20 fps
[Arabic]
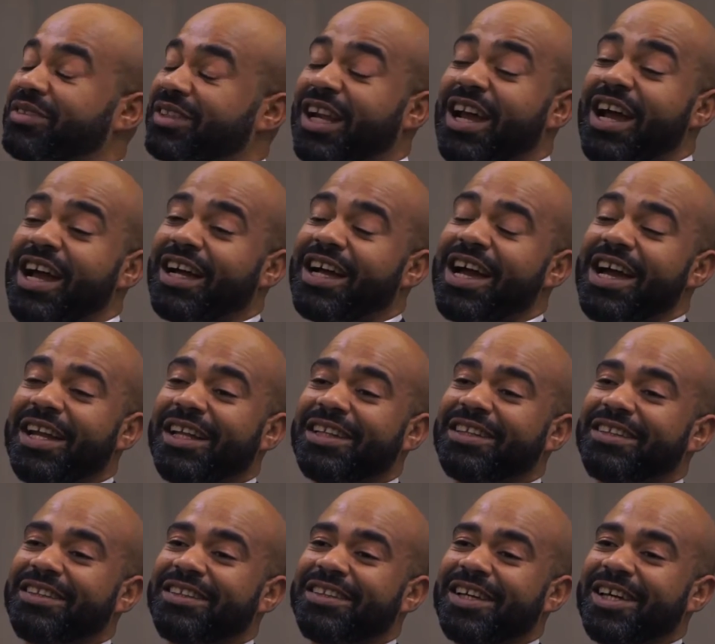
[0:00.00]
صراحة كانت
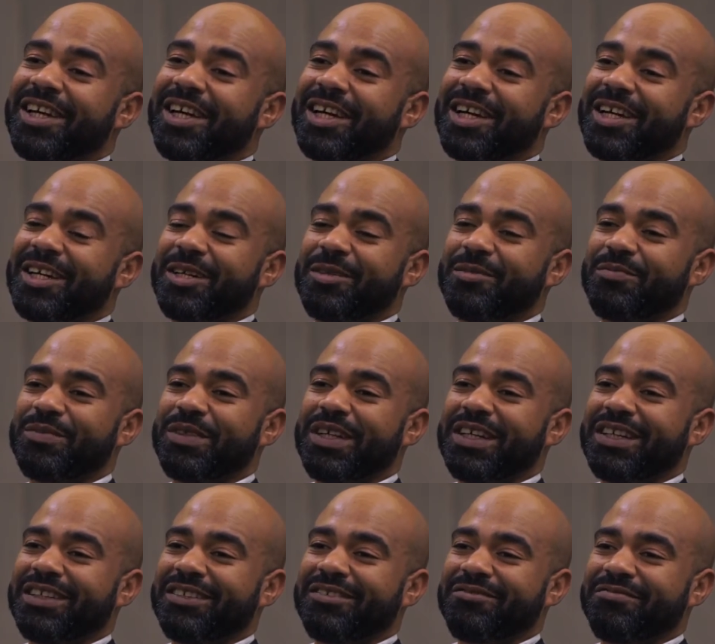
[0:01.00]
آه
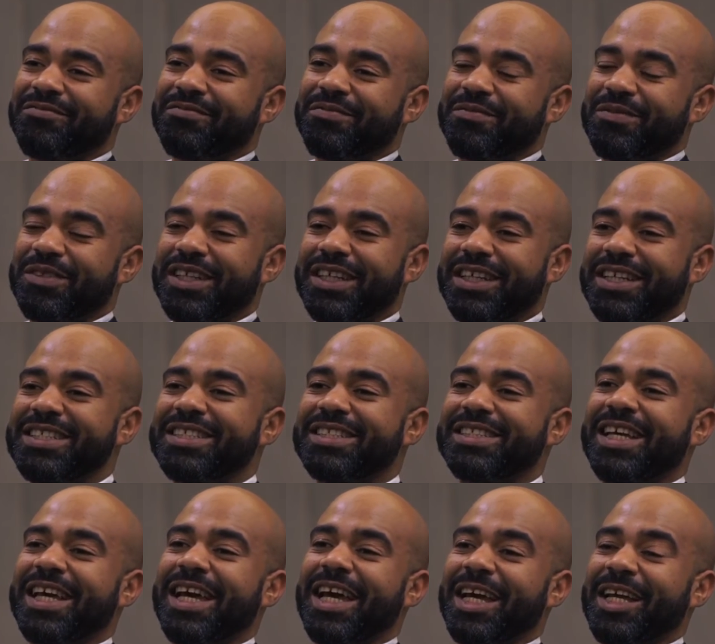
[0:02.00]

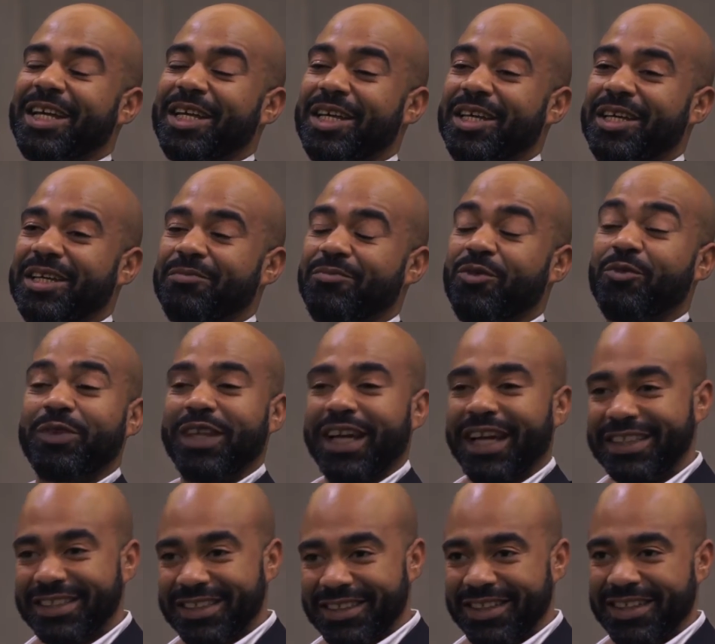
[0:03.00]
قصه يعني
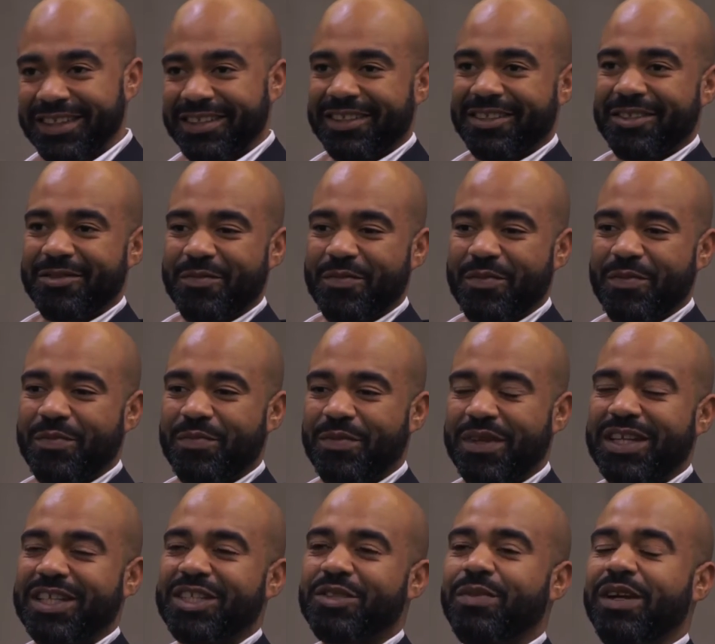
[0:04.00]
ممتعه جدا
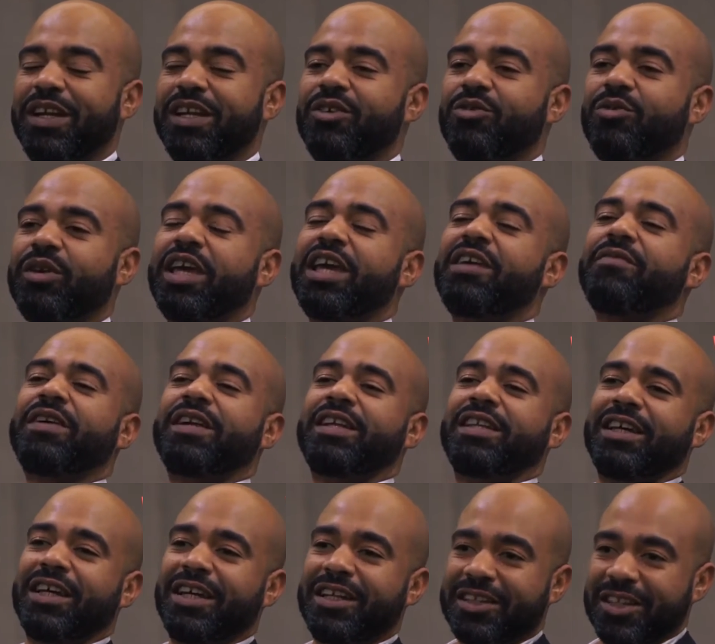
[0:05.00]
بالنسبه لانه كيف انا
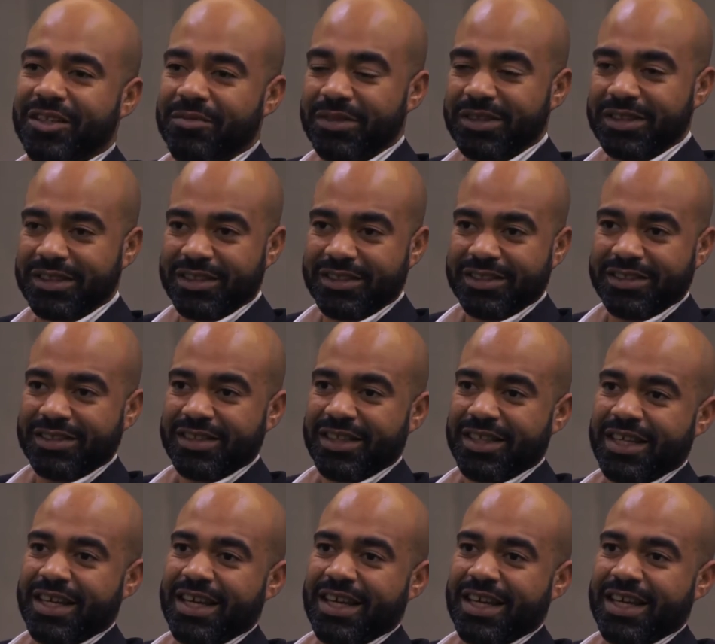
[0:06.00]
دخلت البزنس